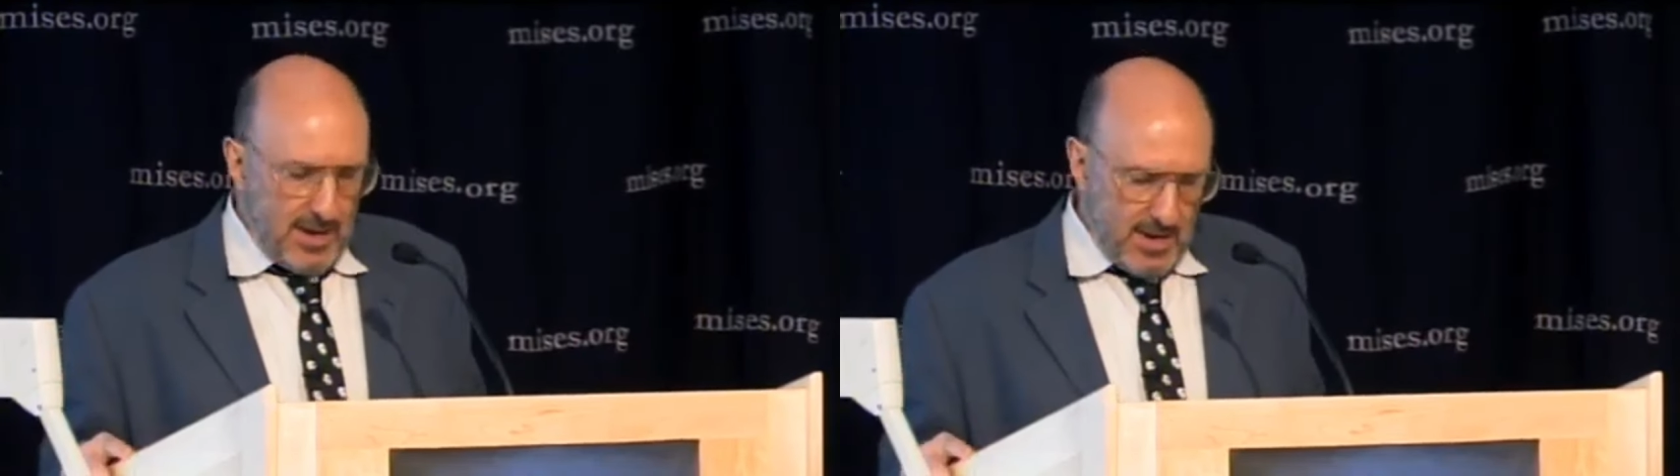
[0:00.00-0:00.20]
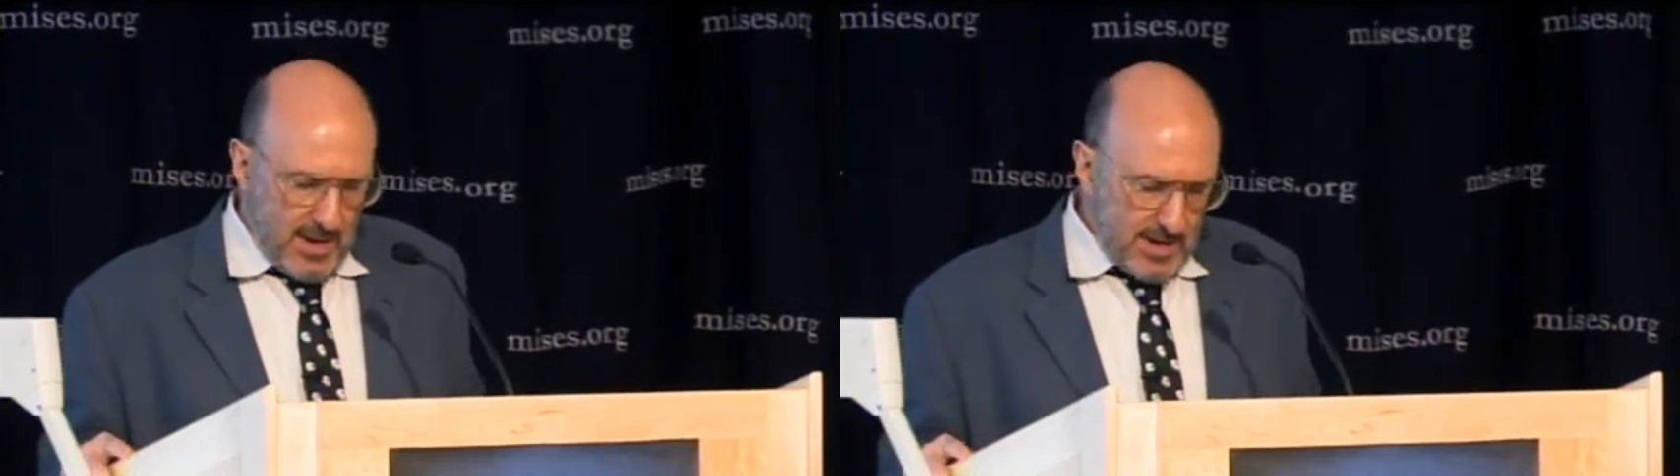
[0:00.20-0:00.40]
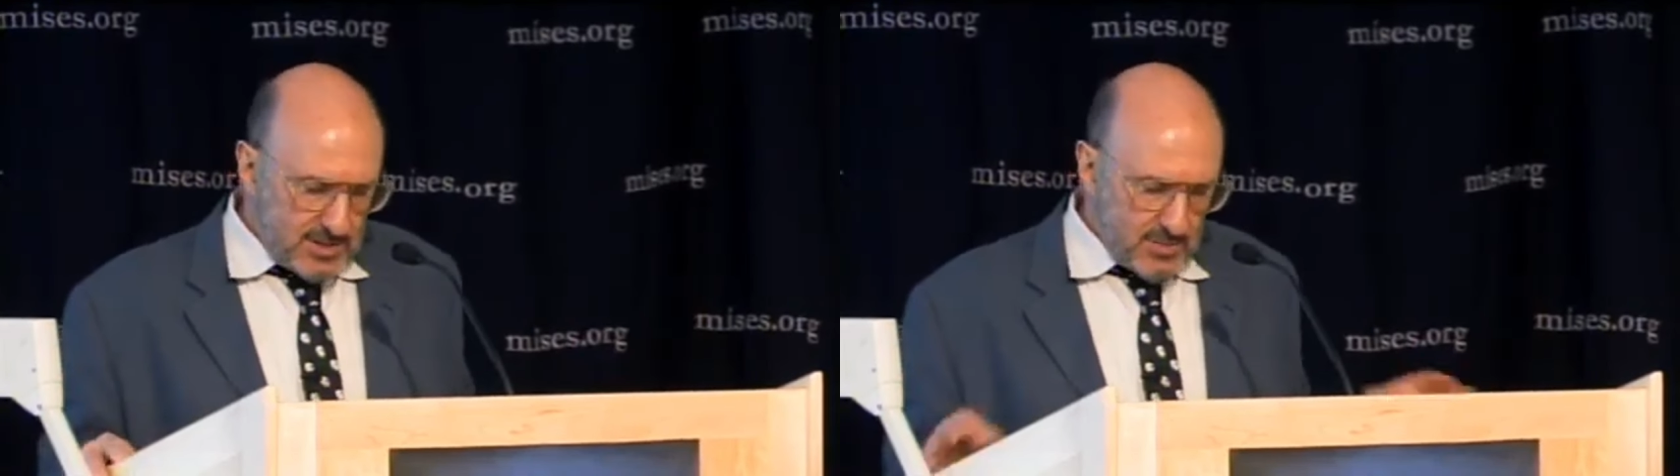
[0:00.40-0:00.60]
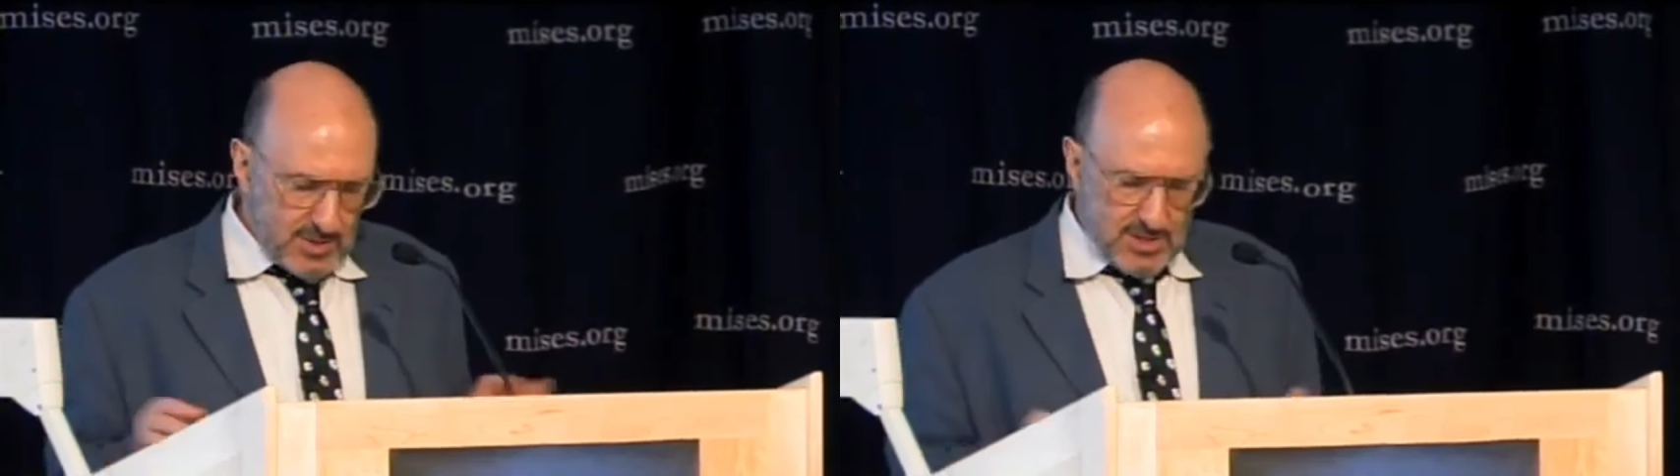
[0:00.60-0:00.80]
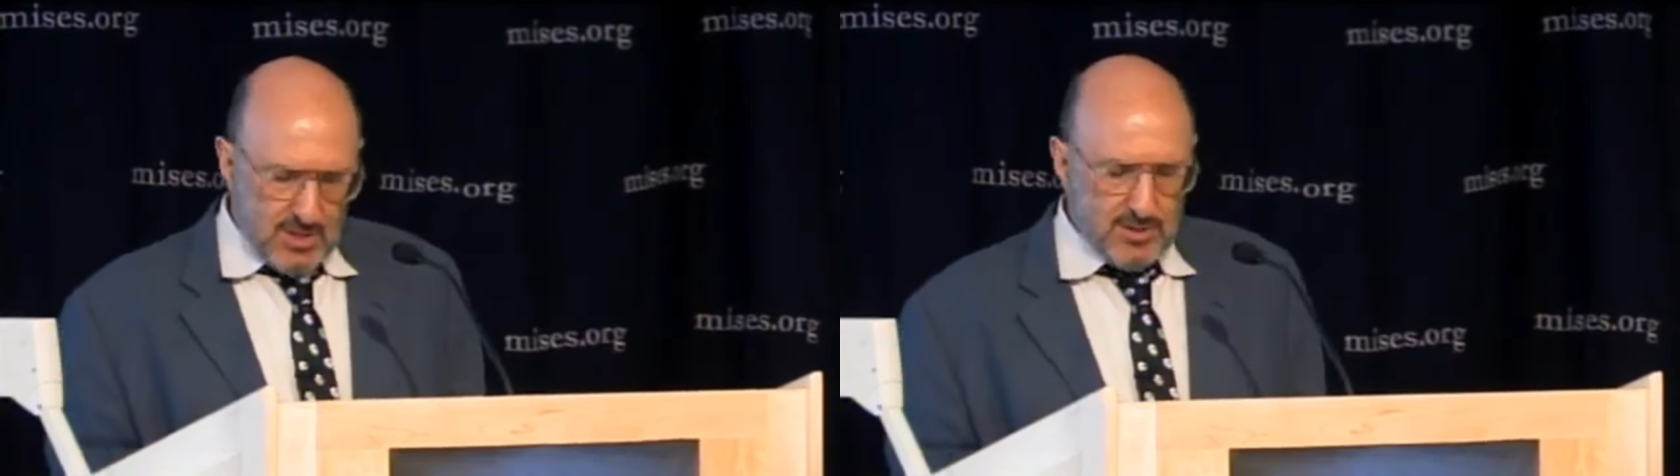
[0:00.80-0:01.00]
nuestros
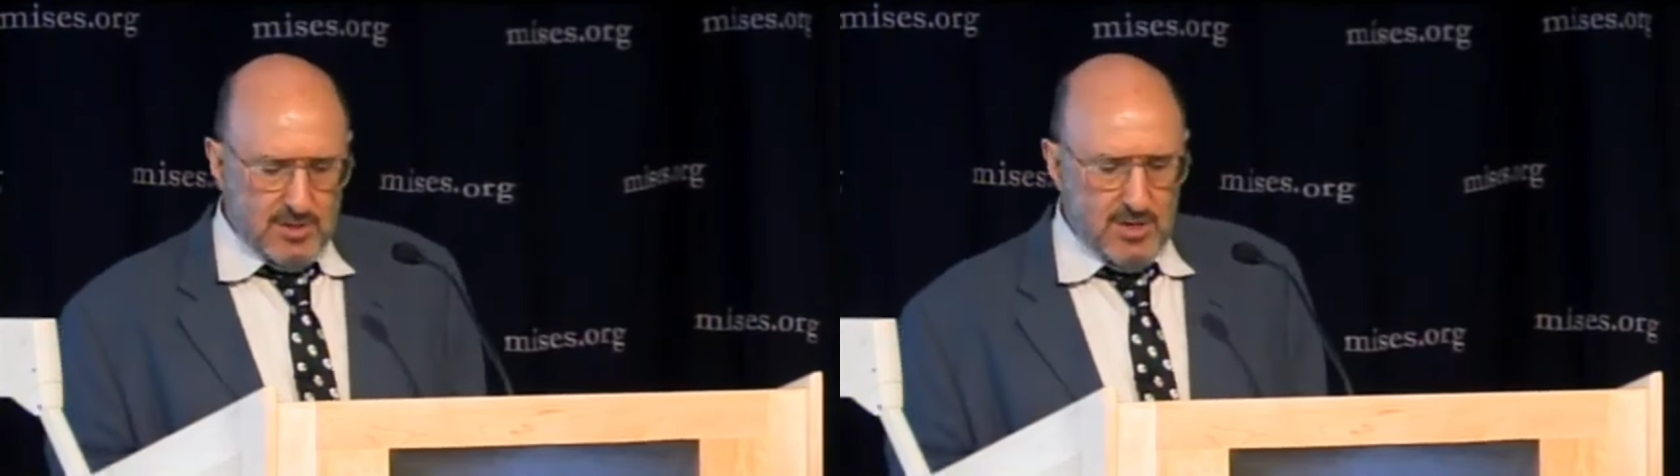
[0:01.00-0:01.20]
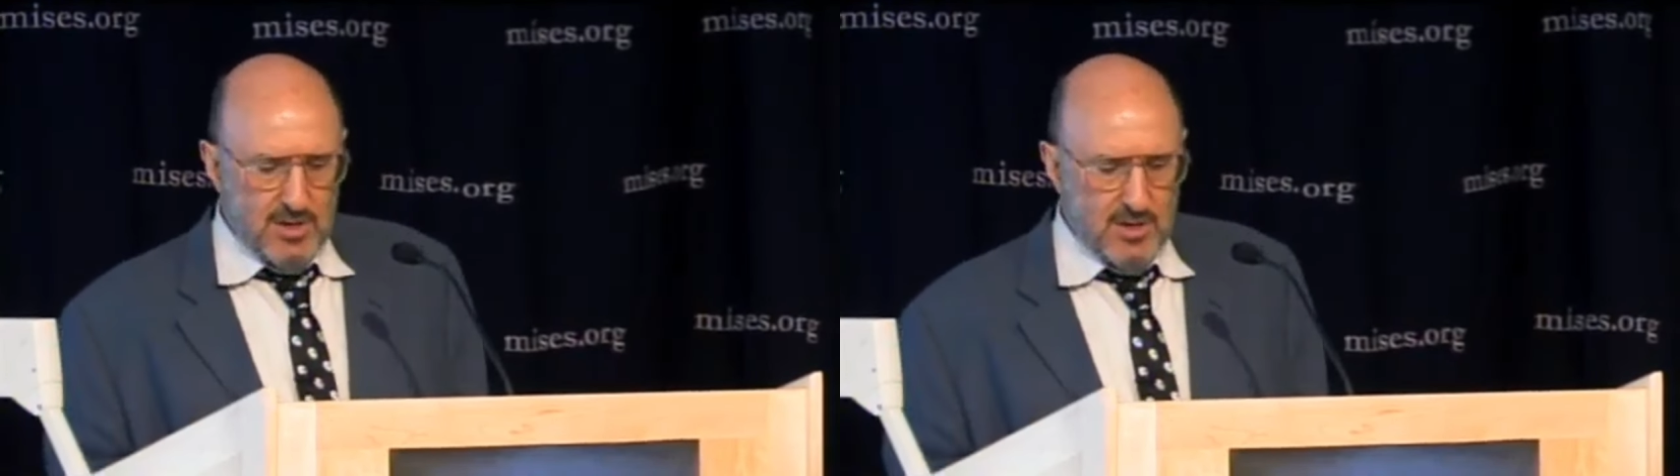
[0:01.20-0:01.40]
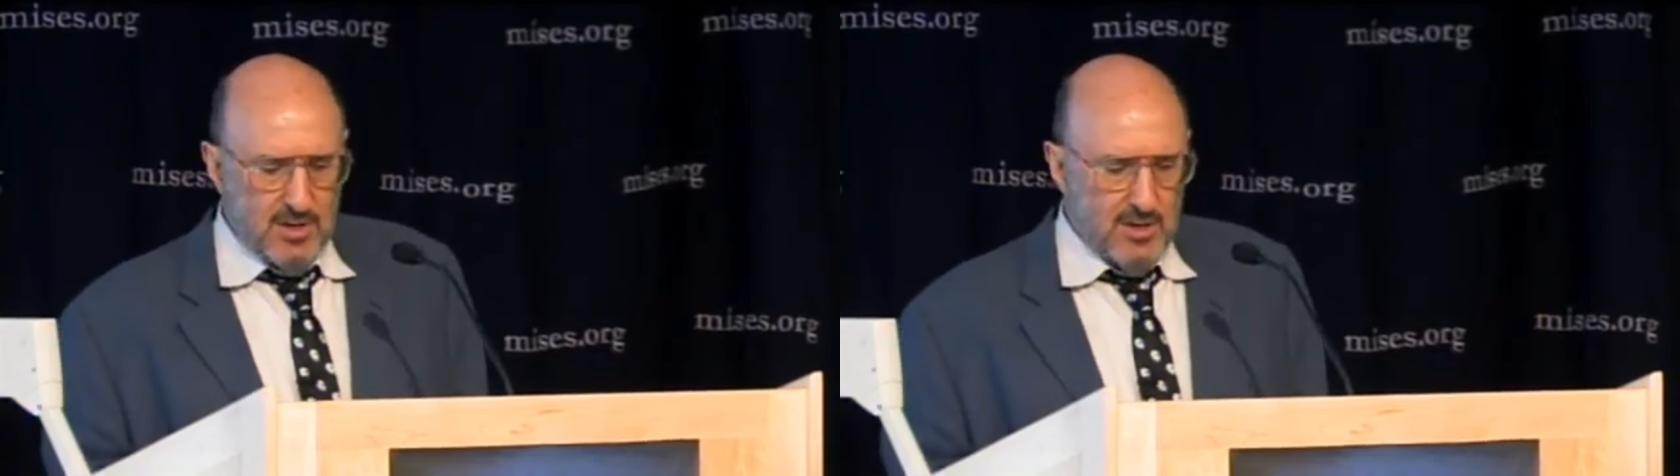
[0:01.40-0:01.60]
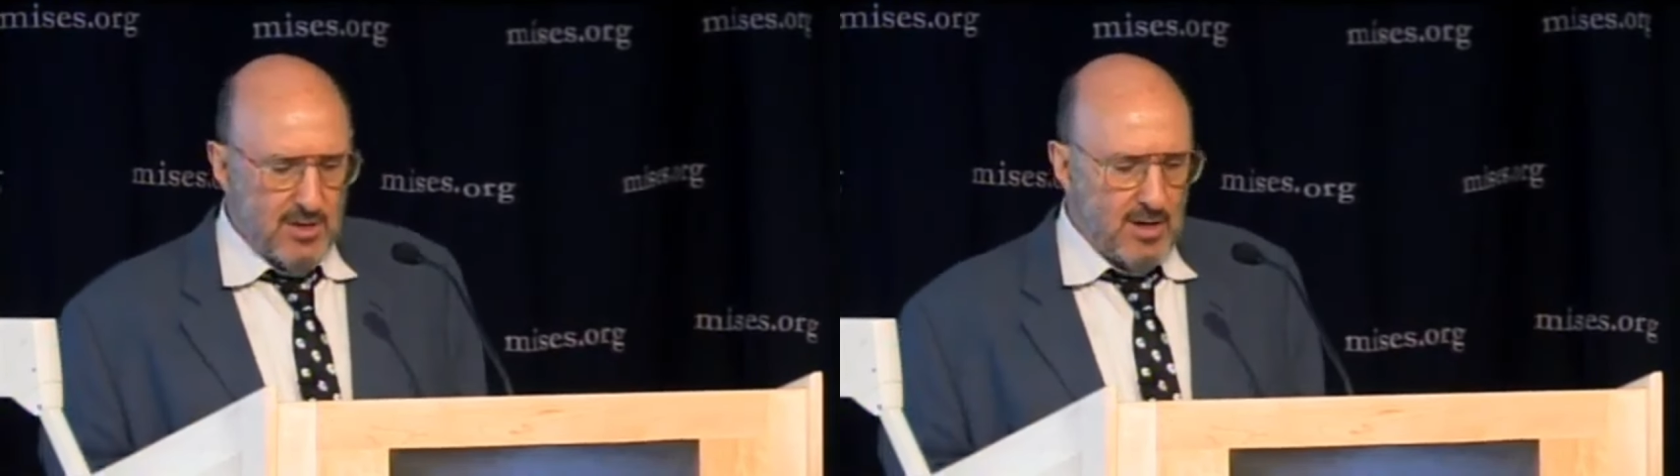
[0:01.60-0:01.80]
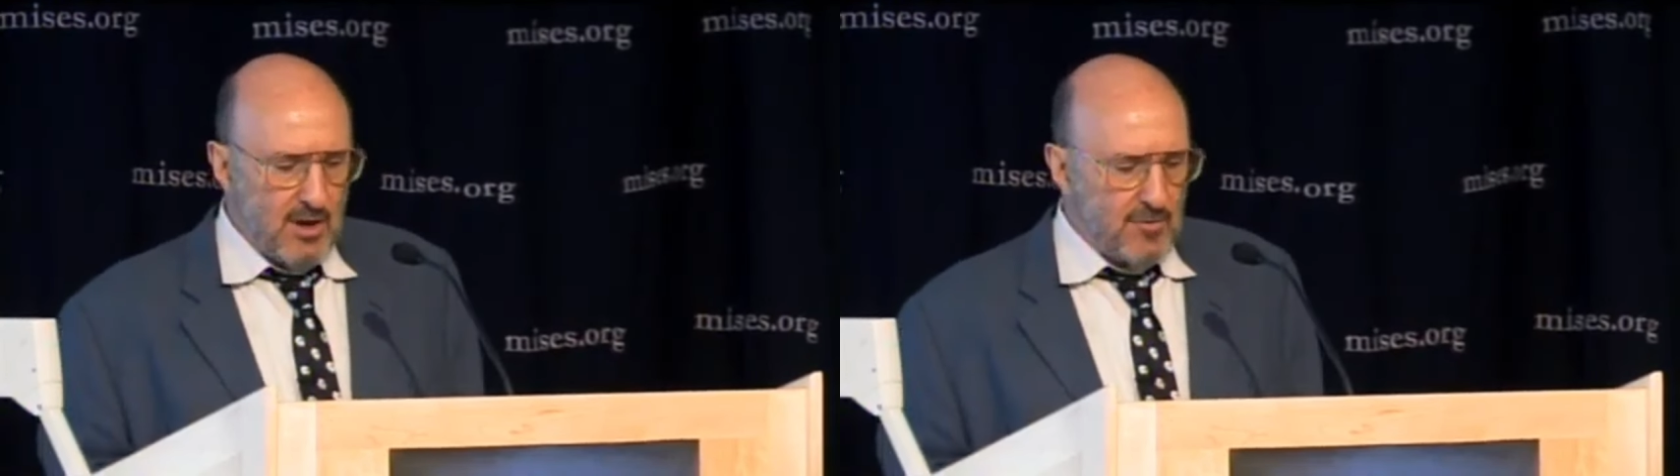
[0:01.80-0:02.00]
amigos de la izquierda están
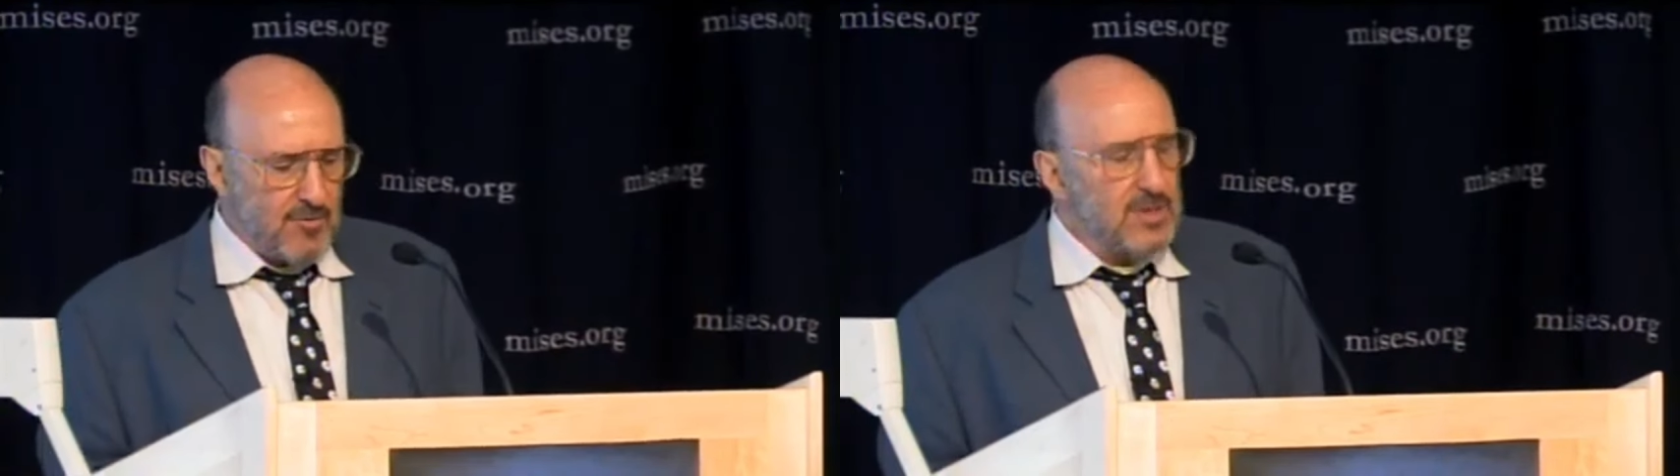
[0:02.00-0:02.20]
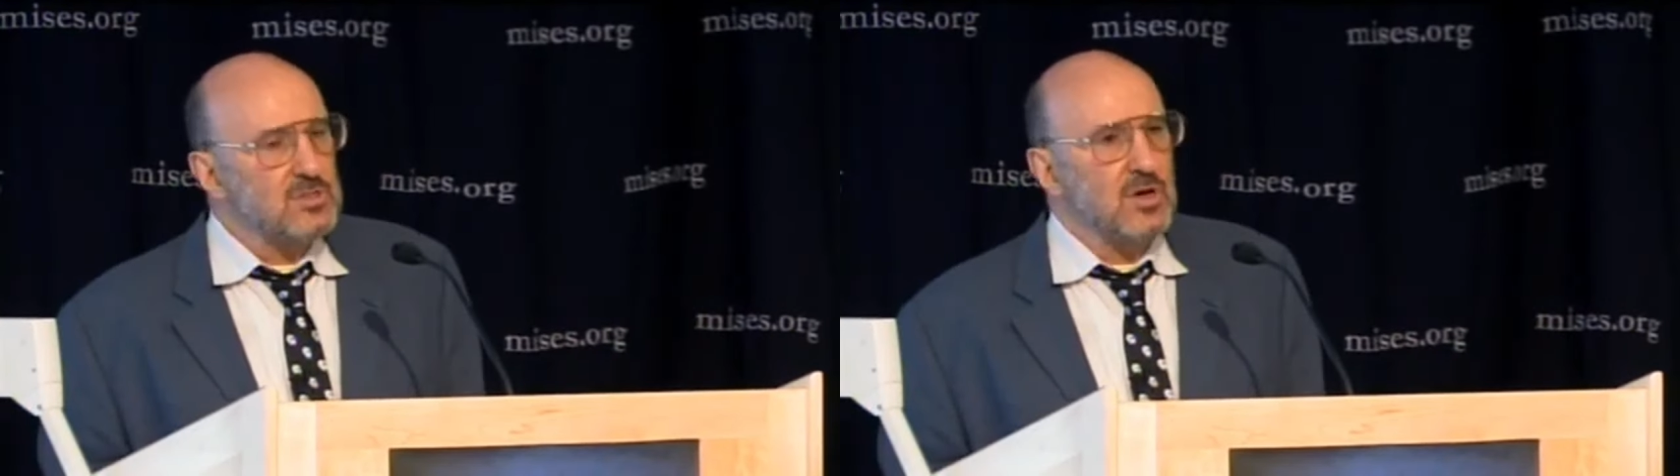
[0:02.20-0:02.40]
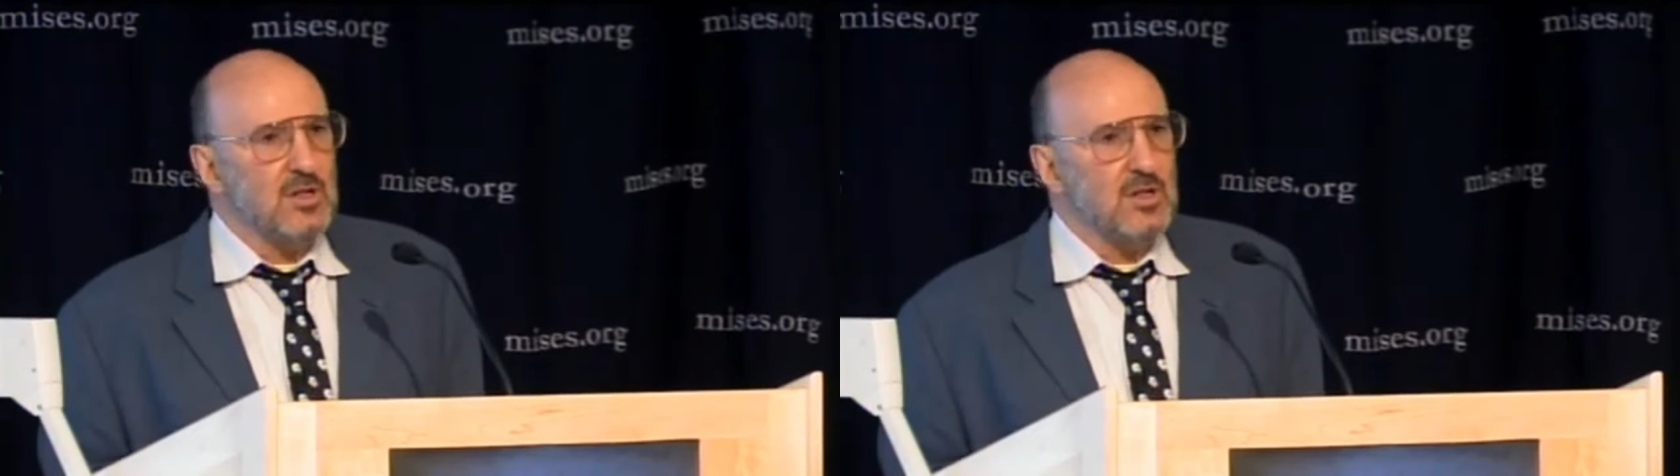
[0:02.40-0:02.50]
tomando nuestras